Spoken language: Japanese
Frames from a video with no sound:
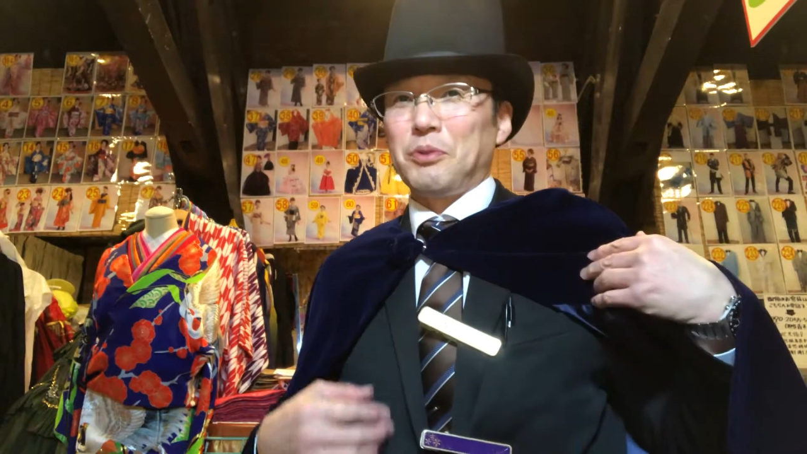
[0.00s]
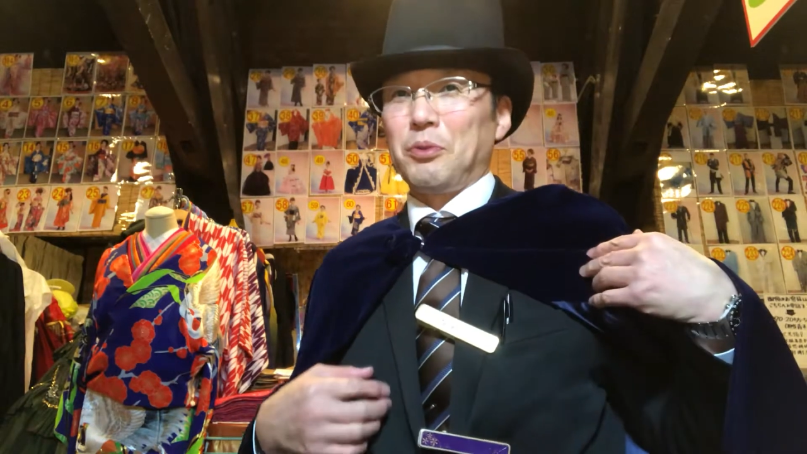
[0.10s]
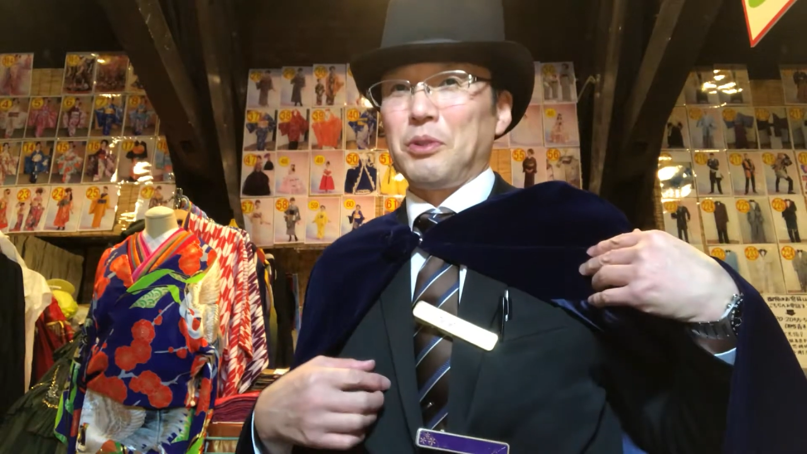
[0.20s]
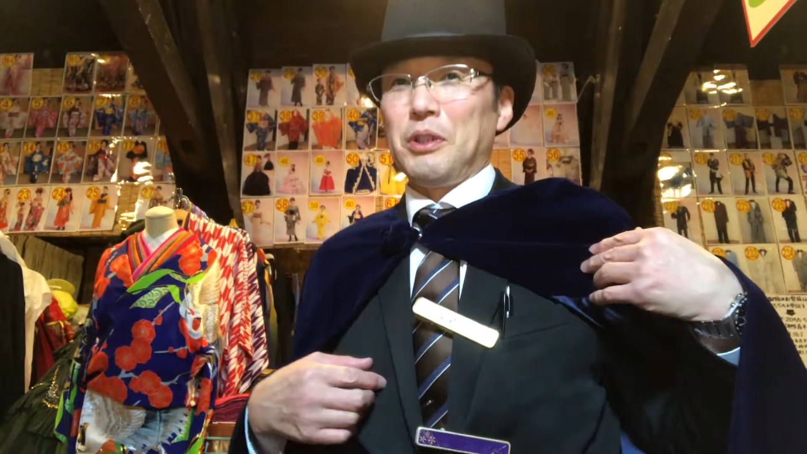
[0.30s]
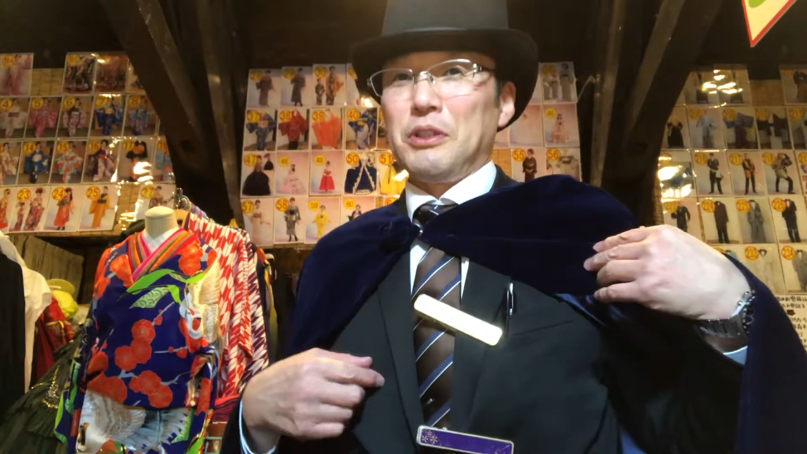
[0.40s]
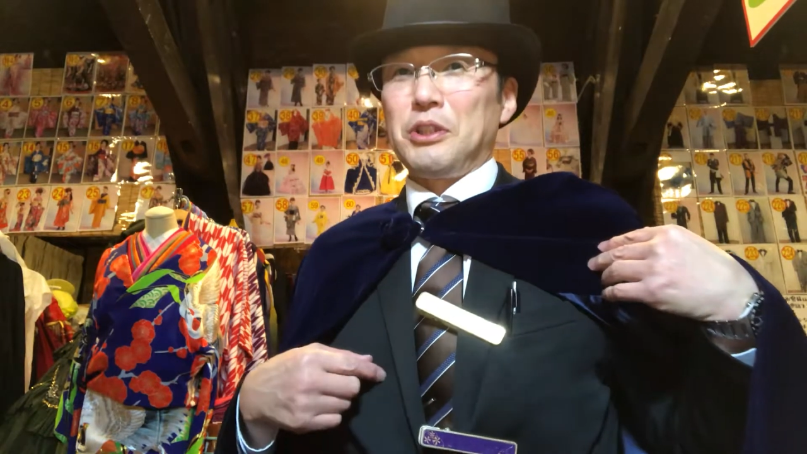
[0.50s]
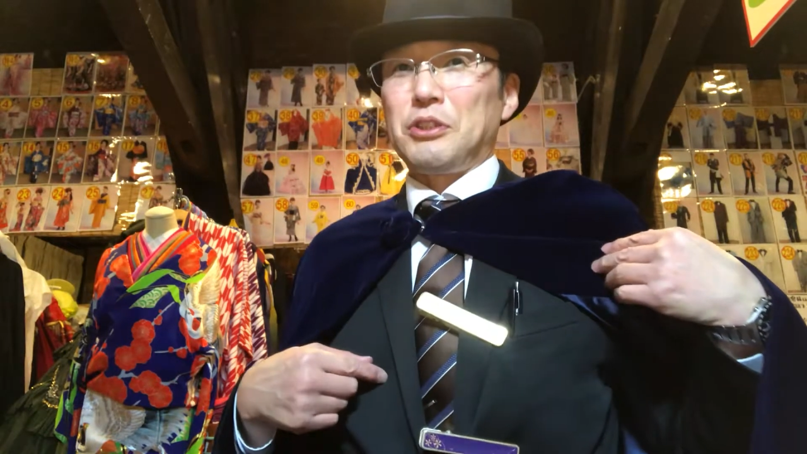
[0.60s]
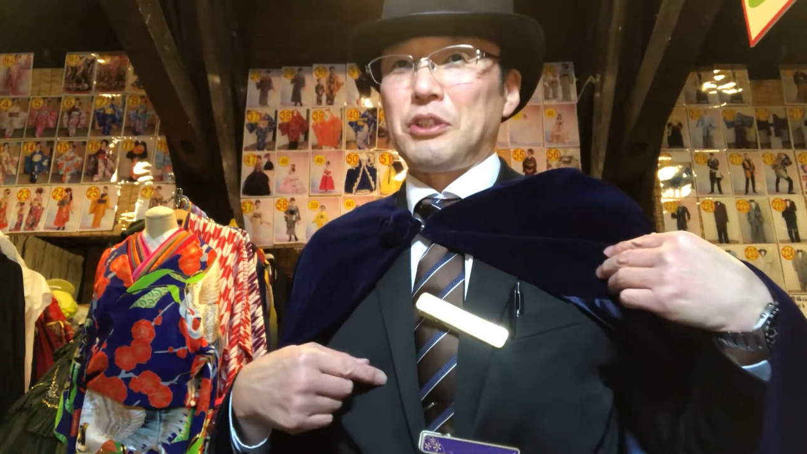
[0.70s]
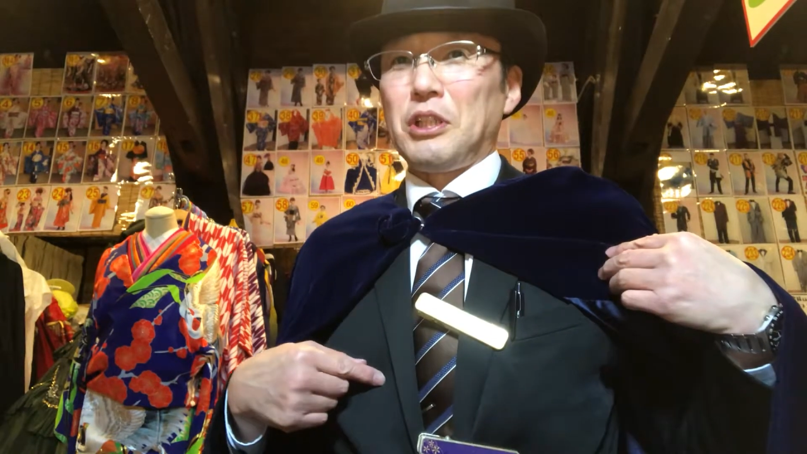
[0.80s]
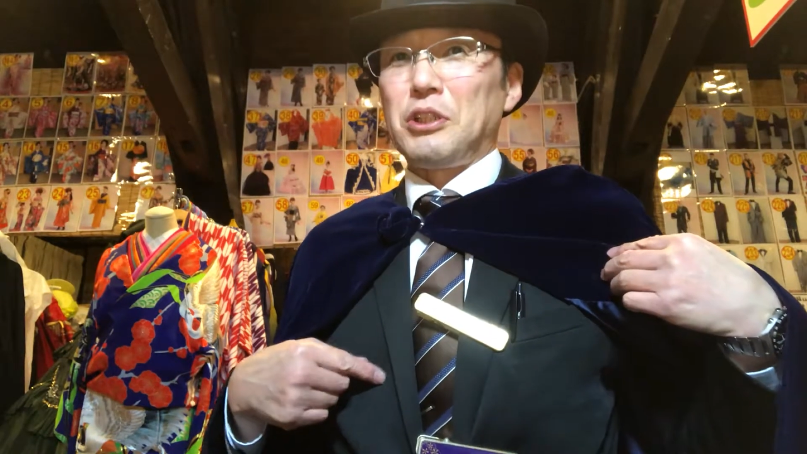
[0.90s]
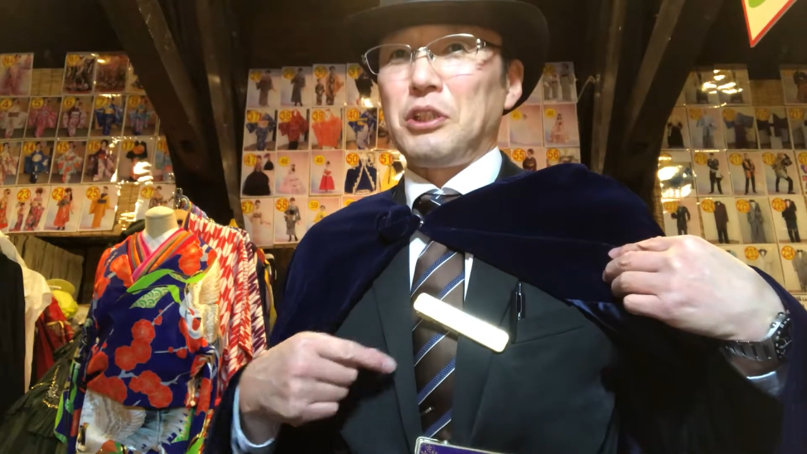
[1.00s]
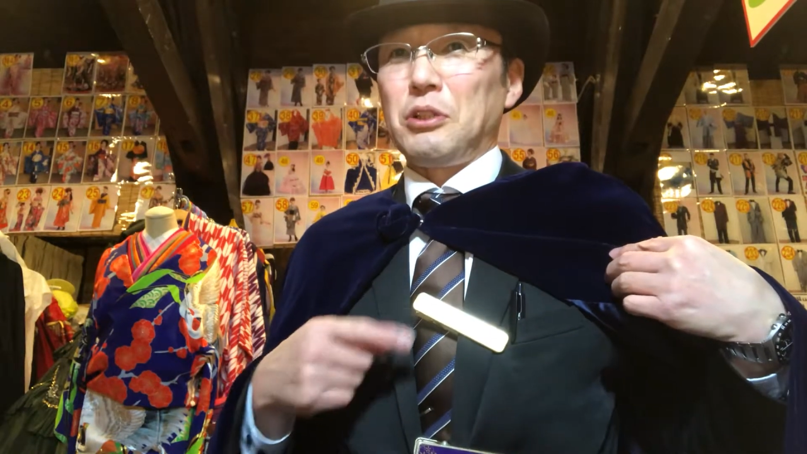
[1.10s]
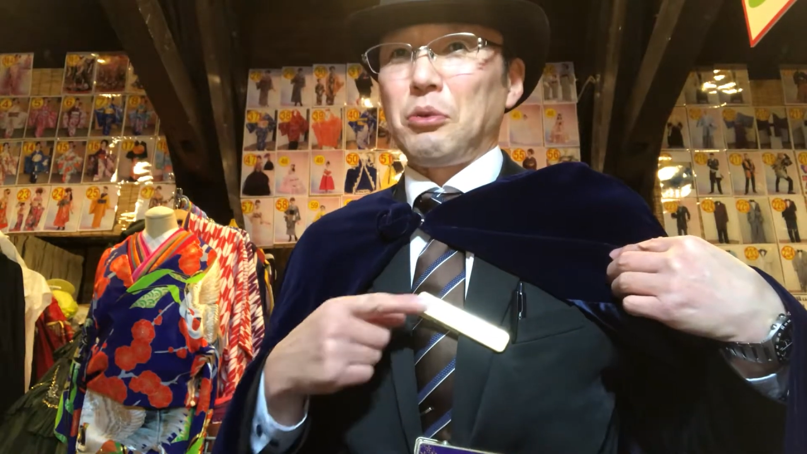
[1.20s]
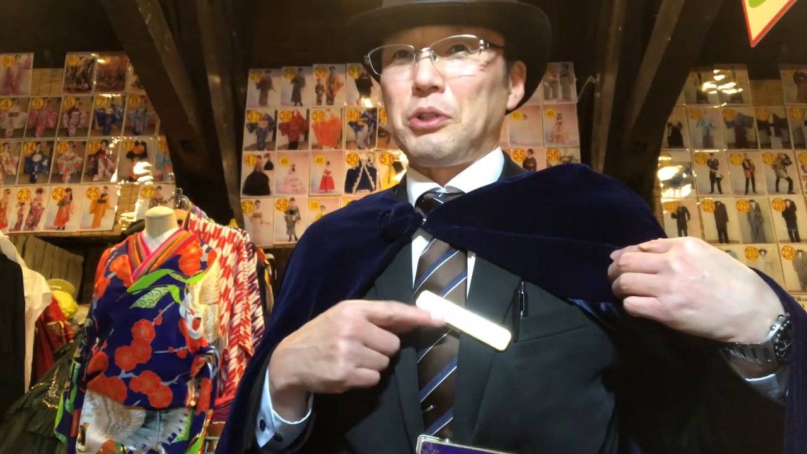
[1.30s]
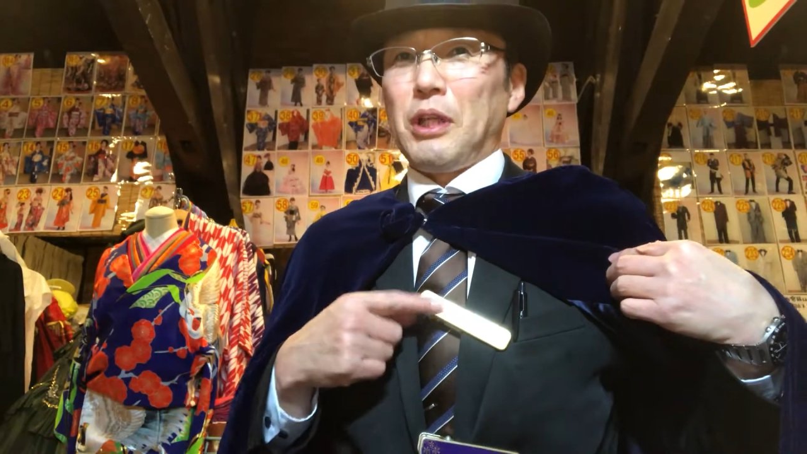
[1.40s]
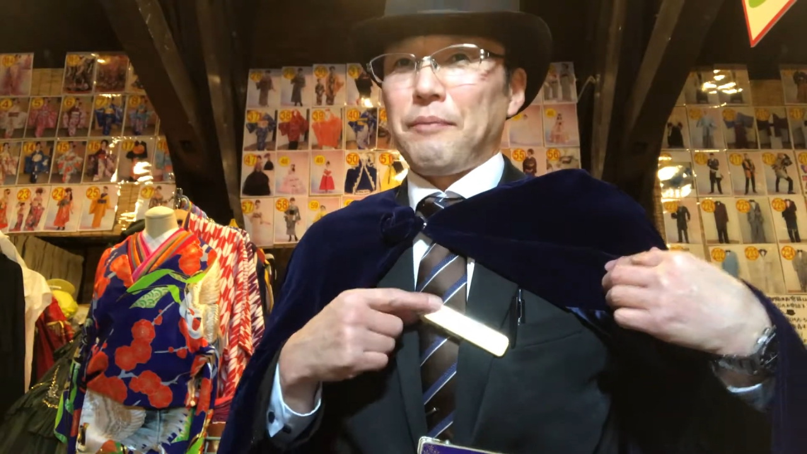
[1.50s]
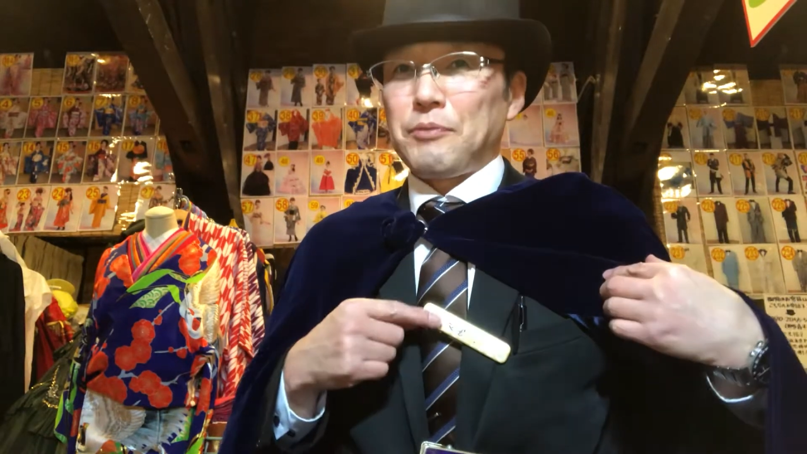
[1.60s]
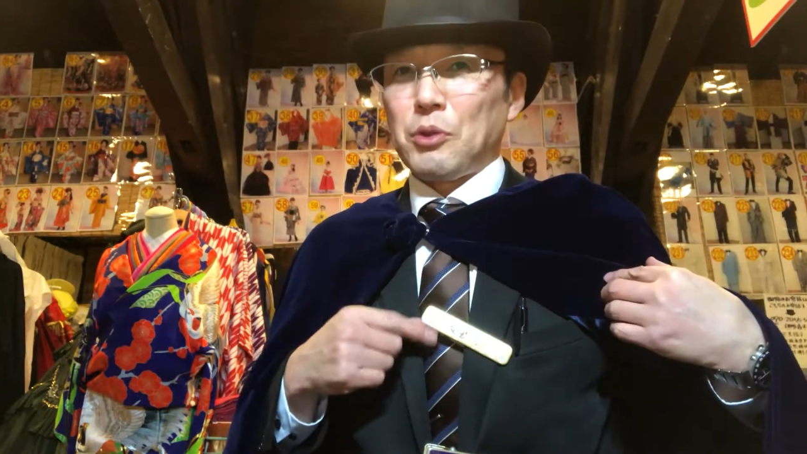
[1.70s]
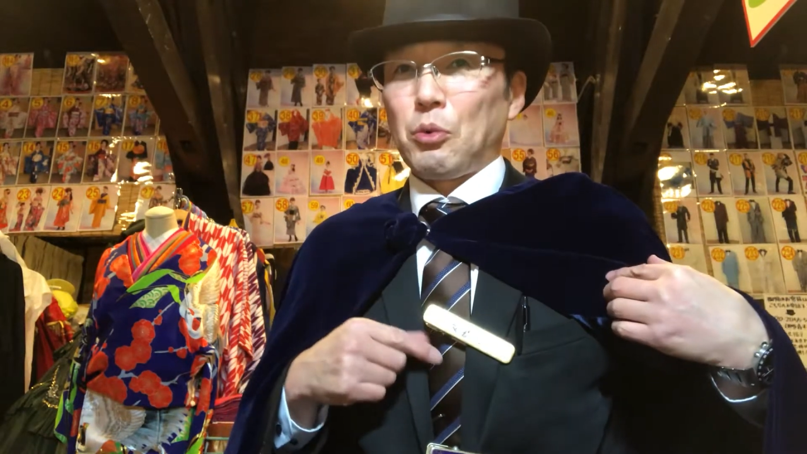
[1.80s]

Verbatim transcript: こう着付け師として